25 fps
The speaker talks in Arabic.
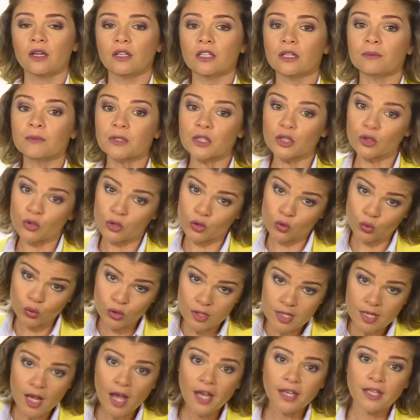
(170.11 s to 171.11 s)
يمكن تكون
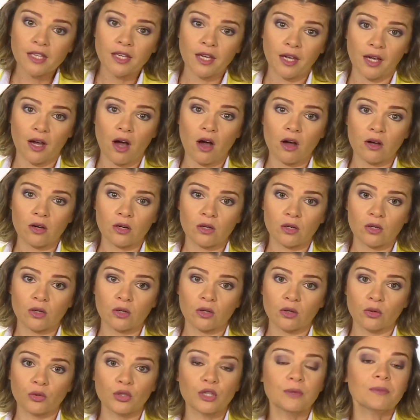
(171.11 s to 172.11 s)
صحيحة
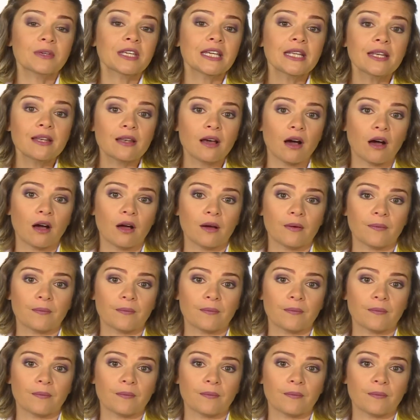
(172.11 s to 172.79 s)
ويمكن لا